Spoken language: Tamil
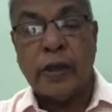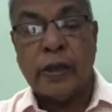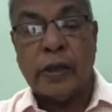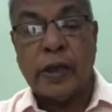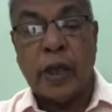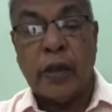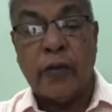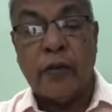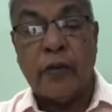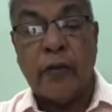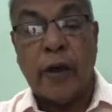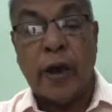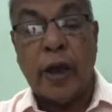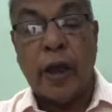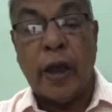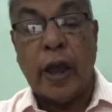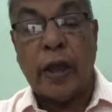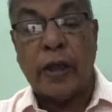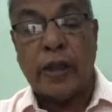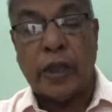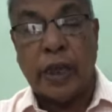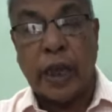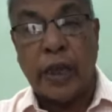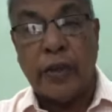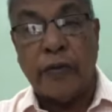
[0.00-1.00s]
செய்வாயா
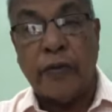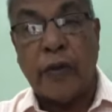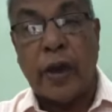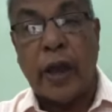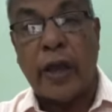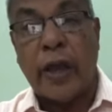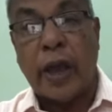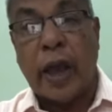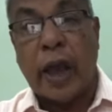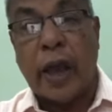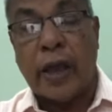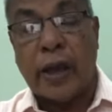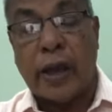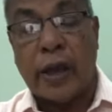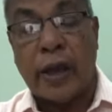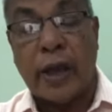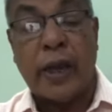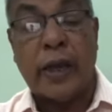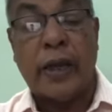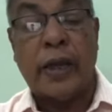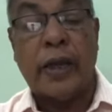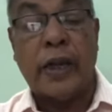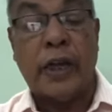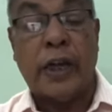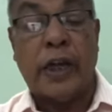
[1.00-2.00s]
செய்வாயாக
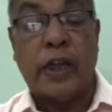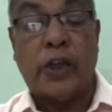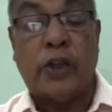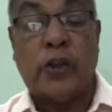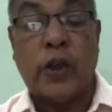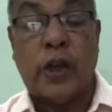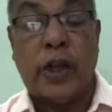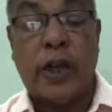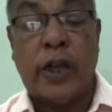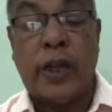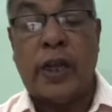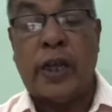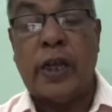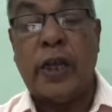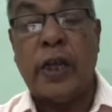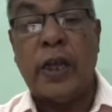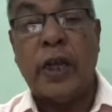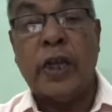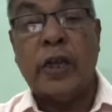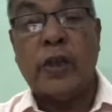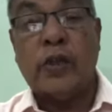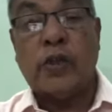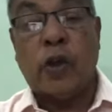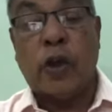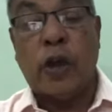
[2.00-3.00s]
என்று சொல்லி
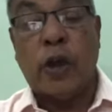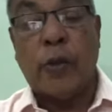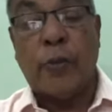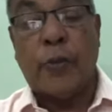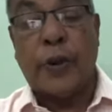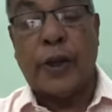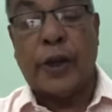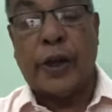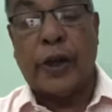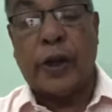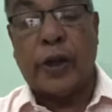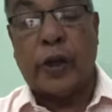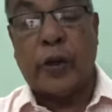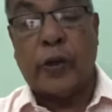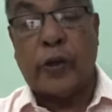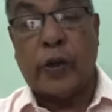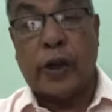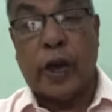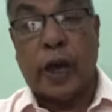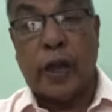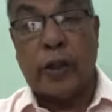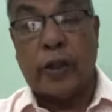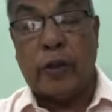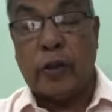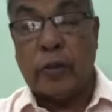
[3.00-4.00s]
சொல்லப்பட்டிருக்கிற ஒரு
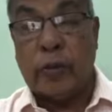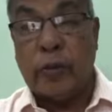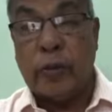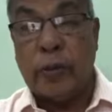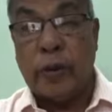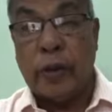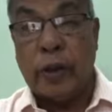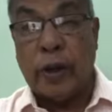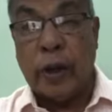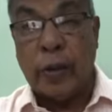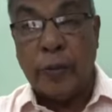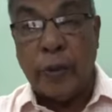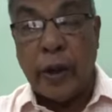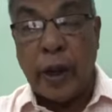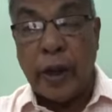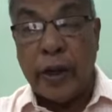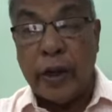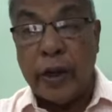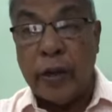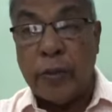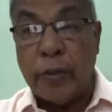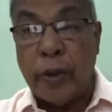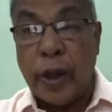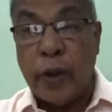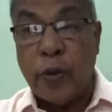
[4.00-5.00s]
காரியம் நம்ம
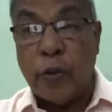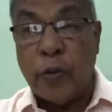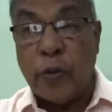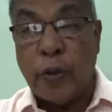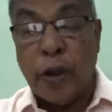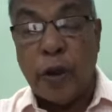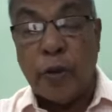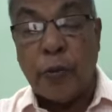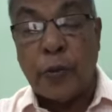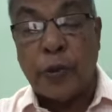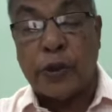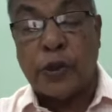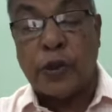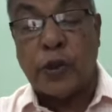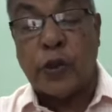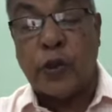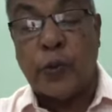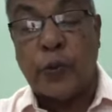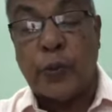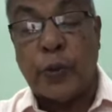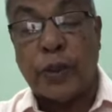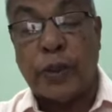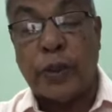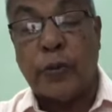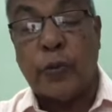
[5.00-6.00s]
இன்னுமாய் உபாக புஸ்தகம்
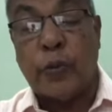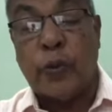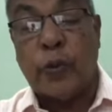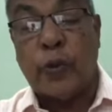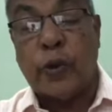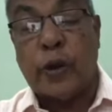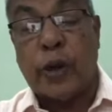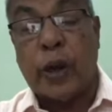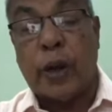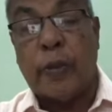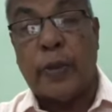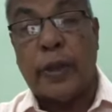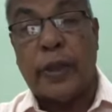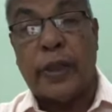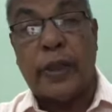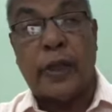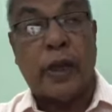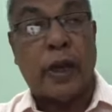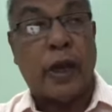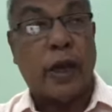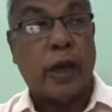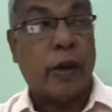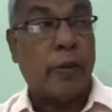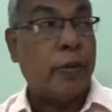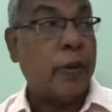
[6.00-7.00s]
முப்பத்தி மூன்றாம்
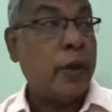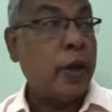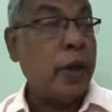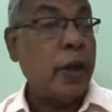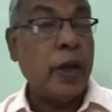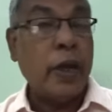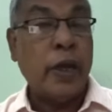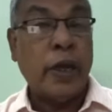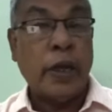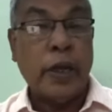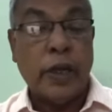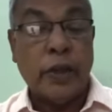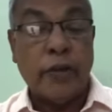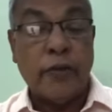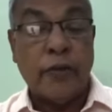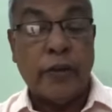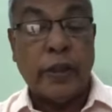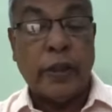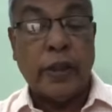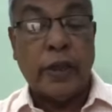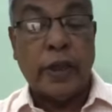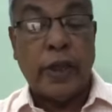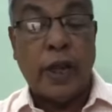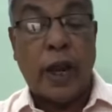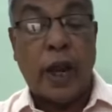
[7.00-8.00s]
அதிகாரம்
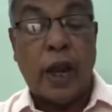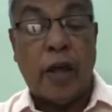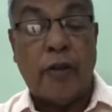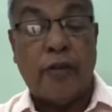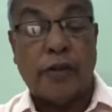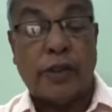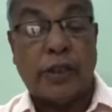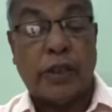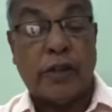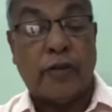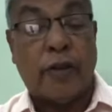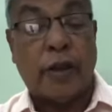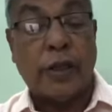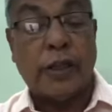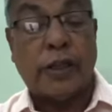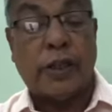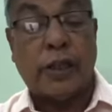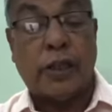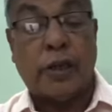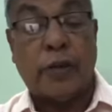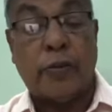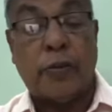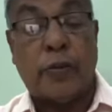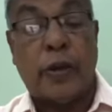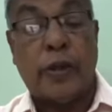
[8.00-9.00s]
இருபத்தி ஏழாம் வசனம்
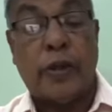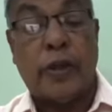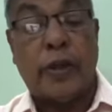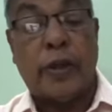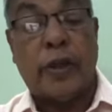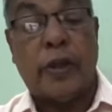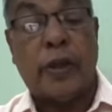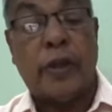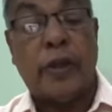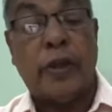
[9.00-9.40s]
வாசிக்கும் பொழுது